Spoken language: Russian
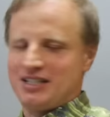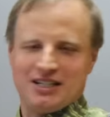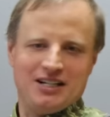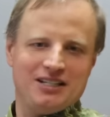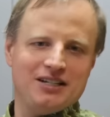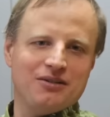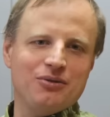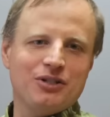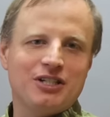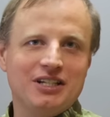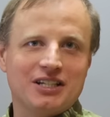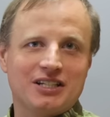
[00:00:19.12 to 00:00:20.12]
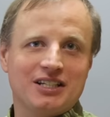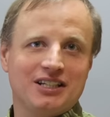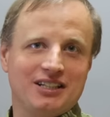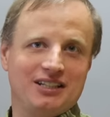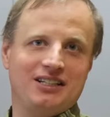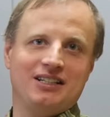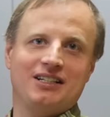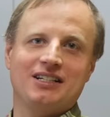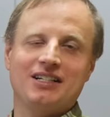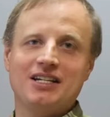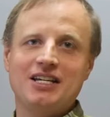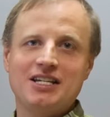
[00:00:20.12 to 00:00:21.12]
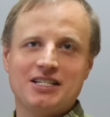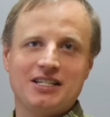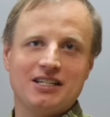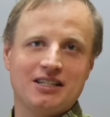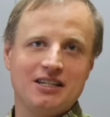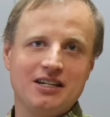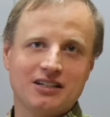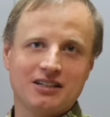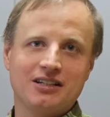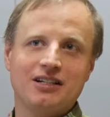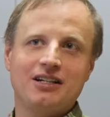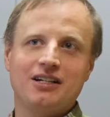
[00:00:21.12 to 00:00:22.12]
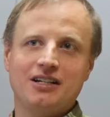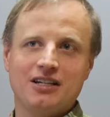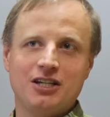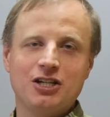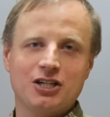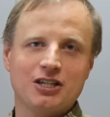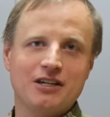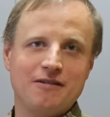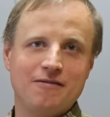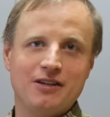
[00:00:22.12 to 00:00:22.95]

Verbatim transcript: Среди гусениц э, есть некоторые хищные